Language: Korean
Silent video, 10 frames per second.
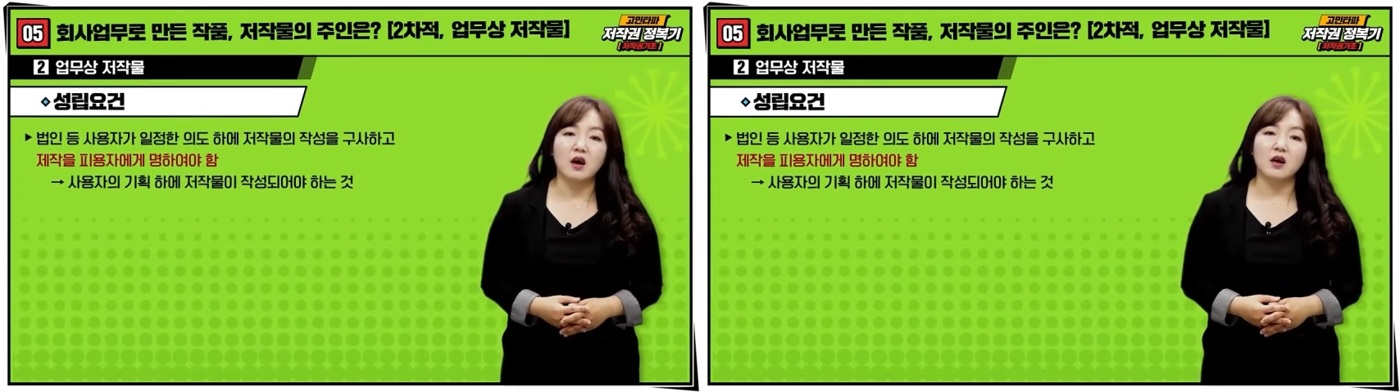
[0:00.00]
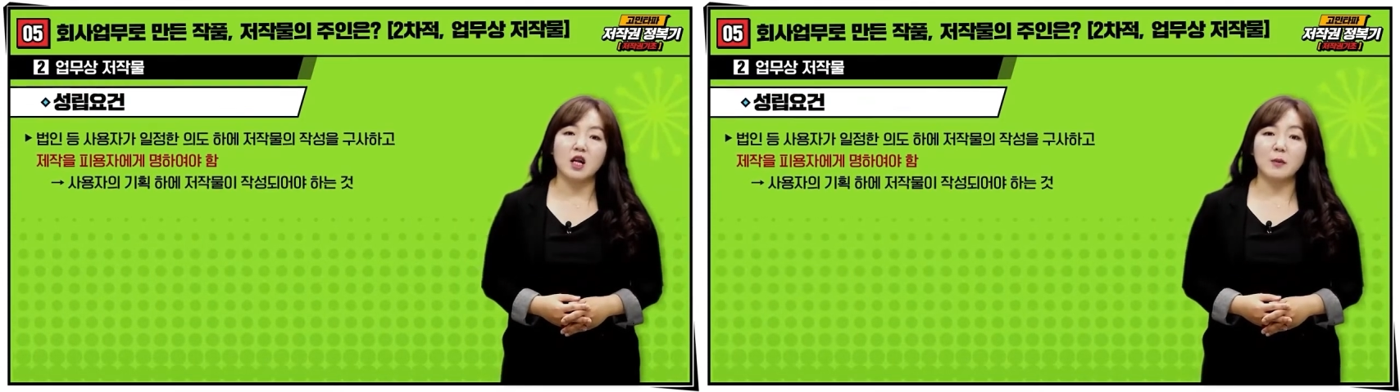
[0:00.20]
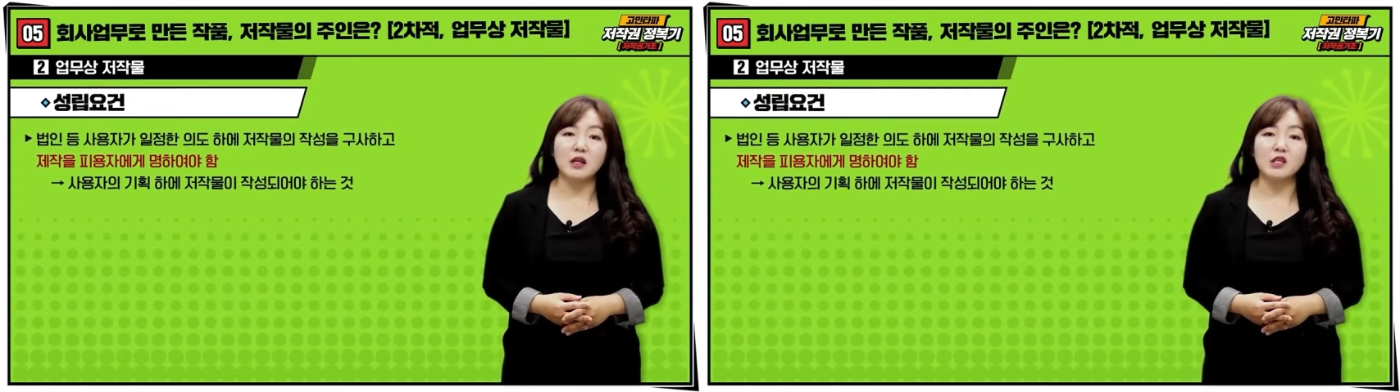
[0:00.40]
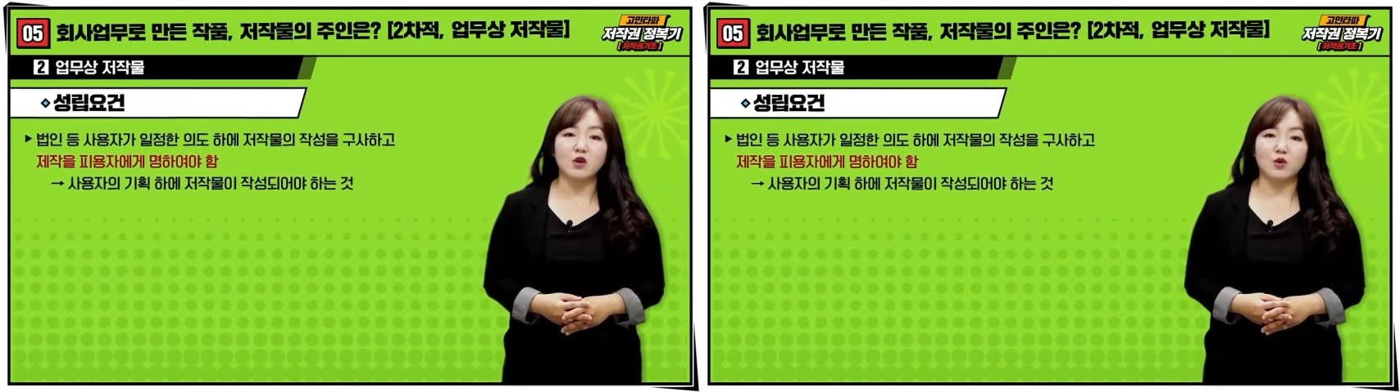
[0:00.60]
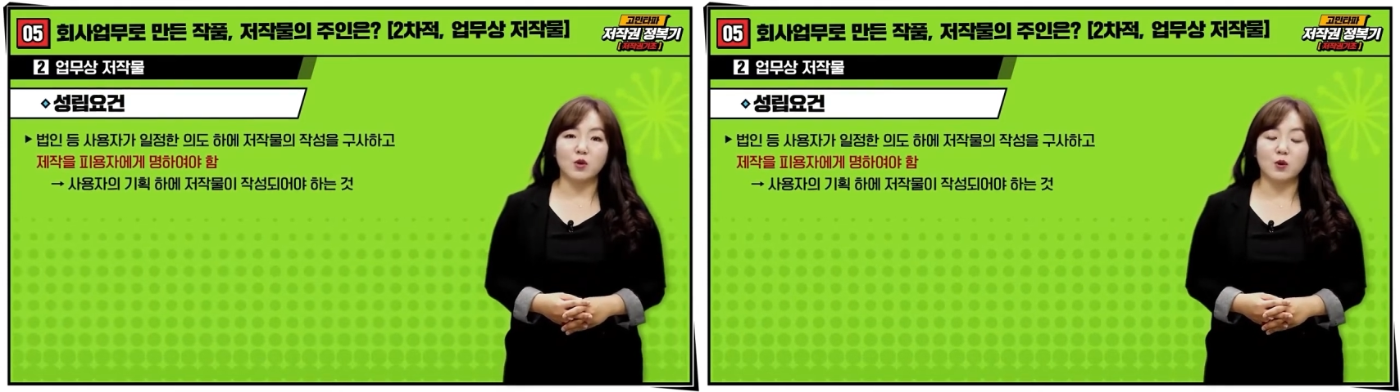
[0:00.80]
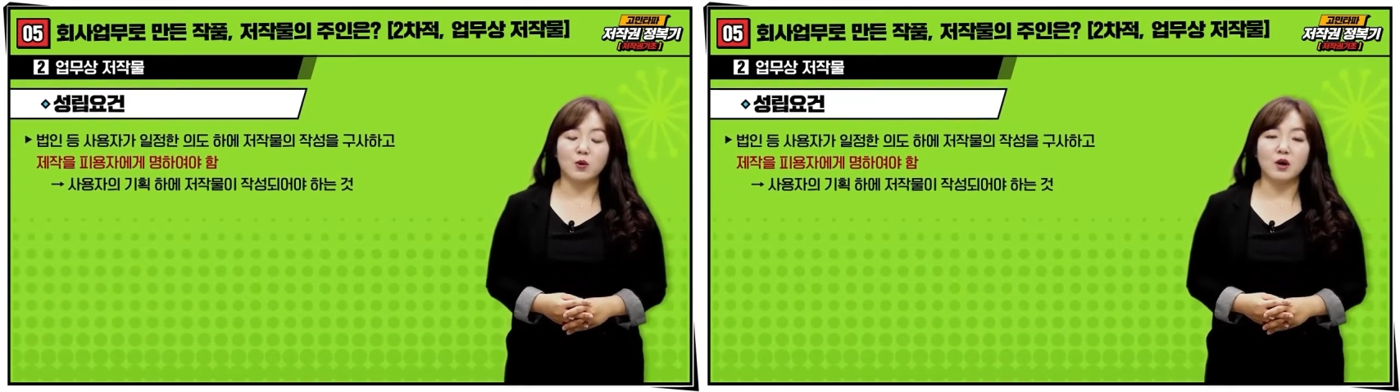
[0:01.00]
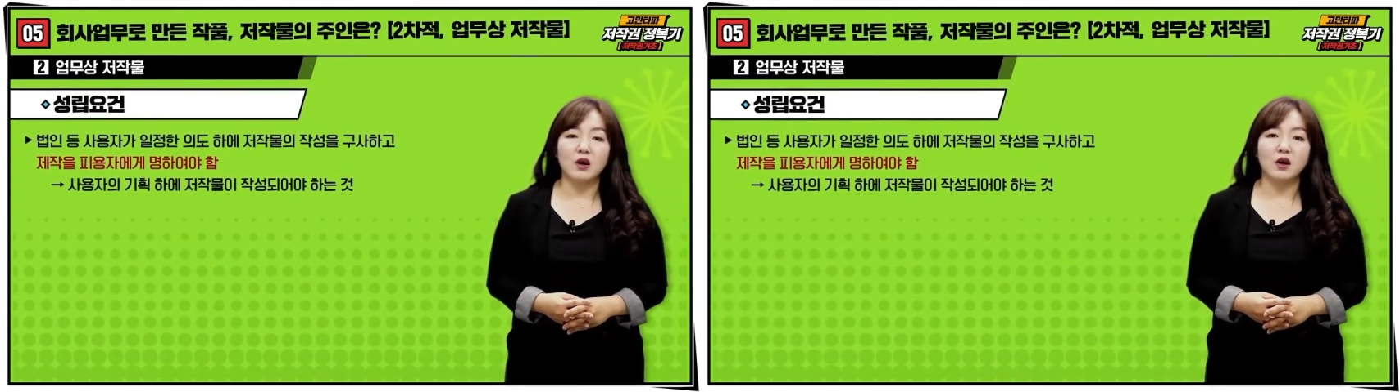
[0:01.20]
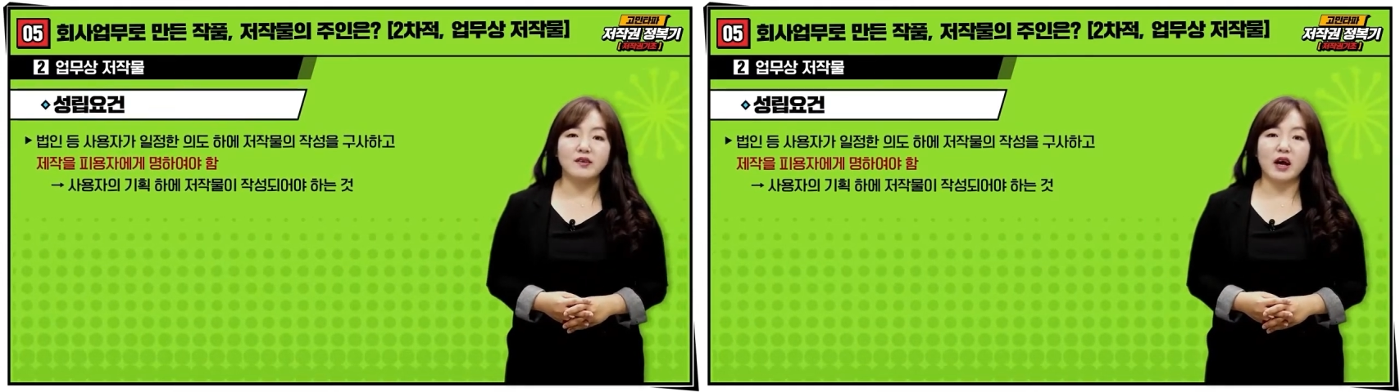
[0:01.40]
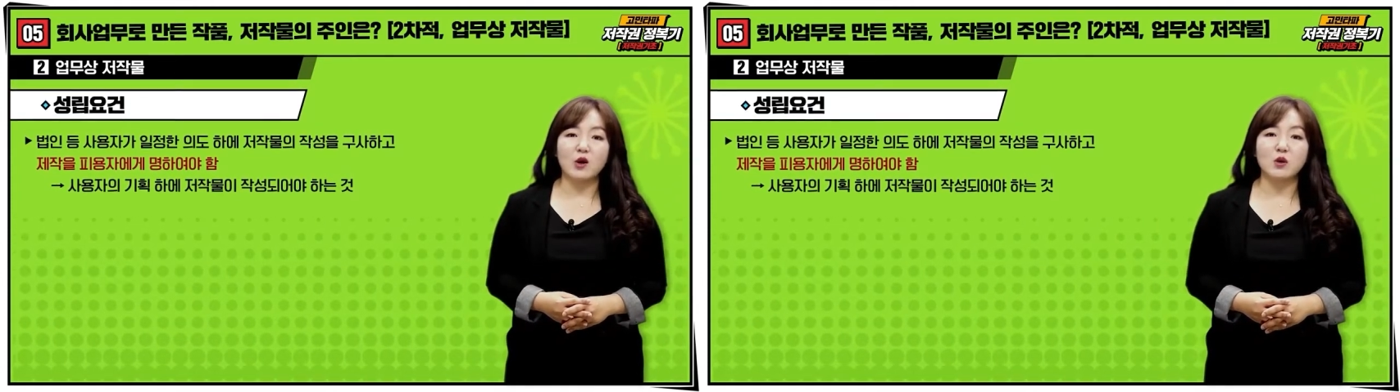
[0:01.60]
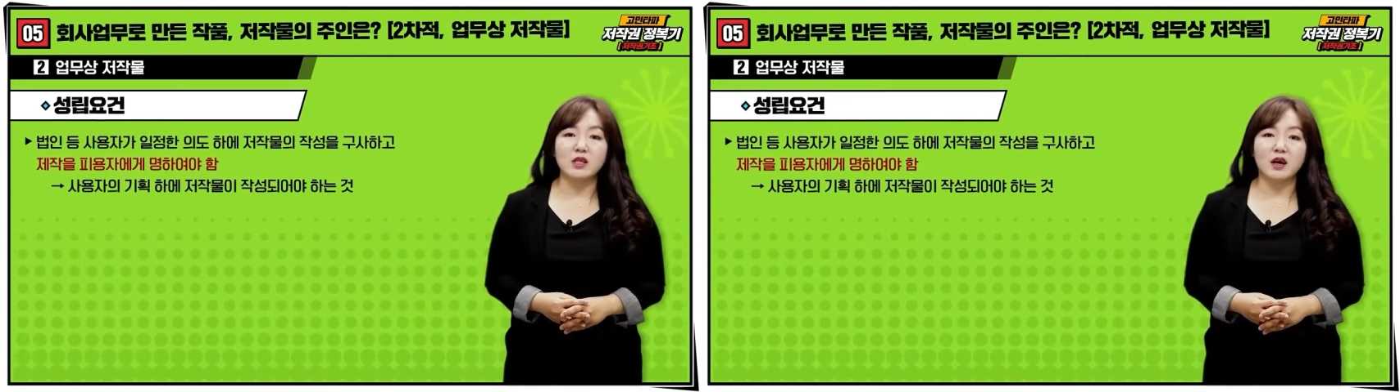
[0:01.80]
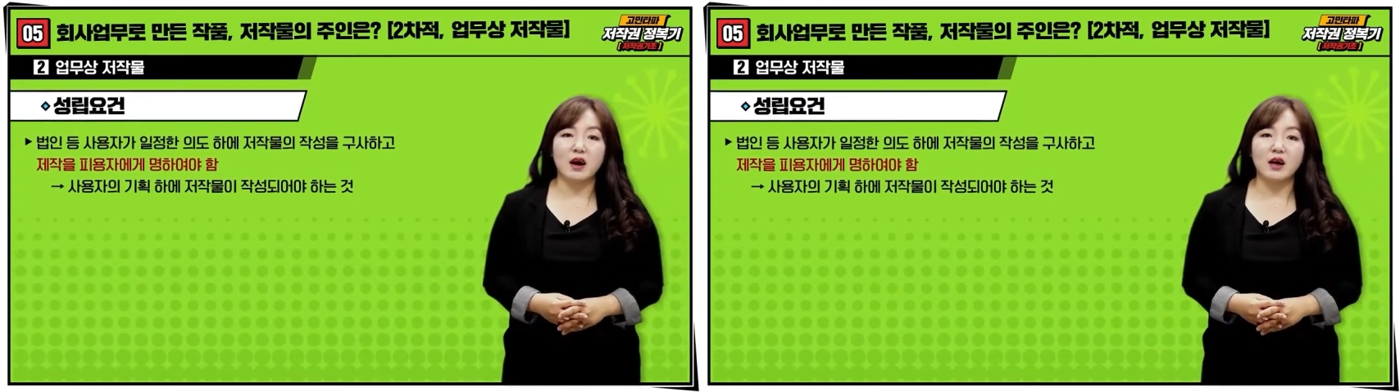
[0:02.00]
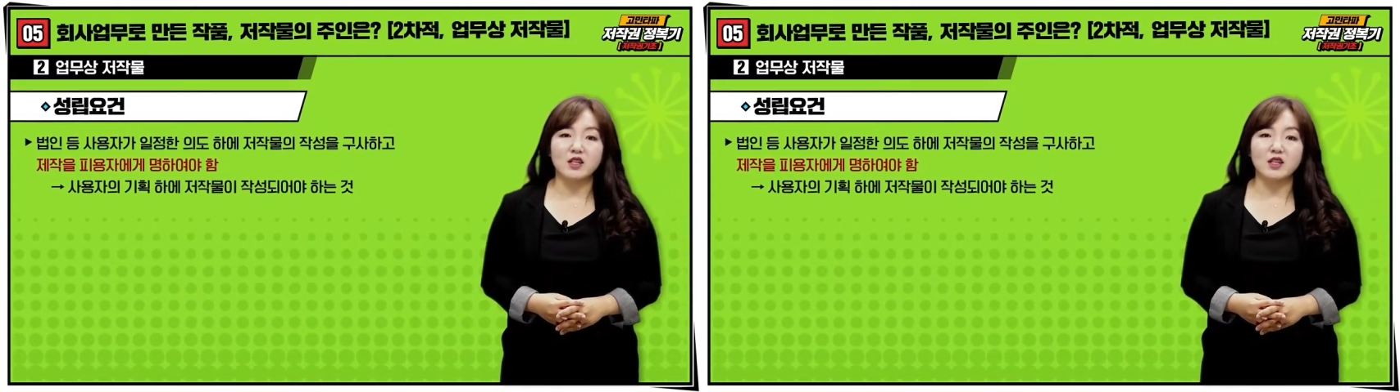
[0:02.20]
일반적으로 사용자가